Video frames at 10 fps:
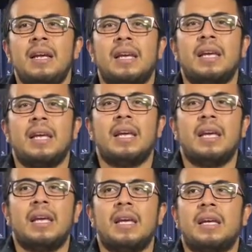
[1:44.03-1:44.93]

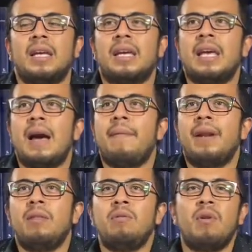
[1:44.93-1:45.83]
que,
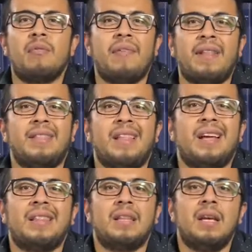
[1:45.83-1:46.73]
habla de una
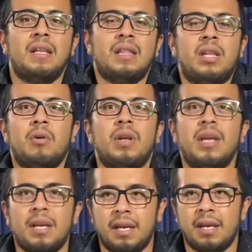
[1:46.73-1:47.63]
orfandad de
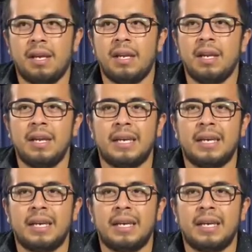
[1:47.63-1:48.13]
origen,